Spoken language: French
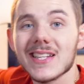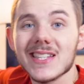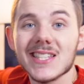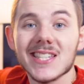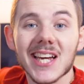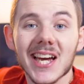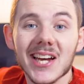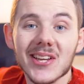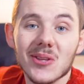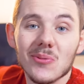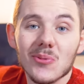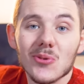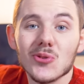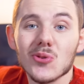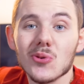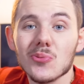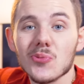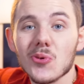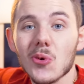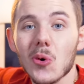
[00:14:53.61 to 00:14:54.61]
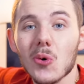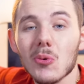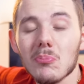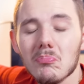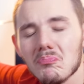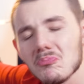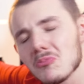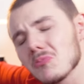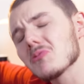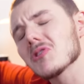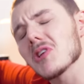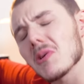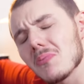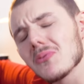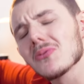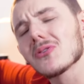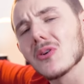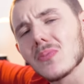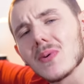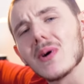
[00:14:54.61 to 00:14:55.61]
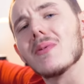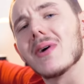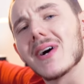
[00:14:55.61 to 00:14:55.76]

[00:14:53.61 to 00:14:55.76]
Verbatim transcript: directement sur le bureau c'est plutôt pas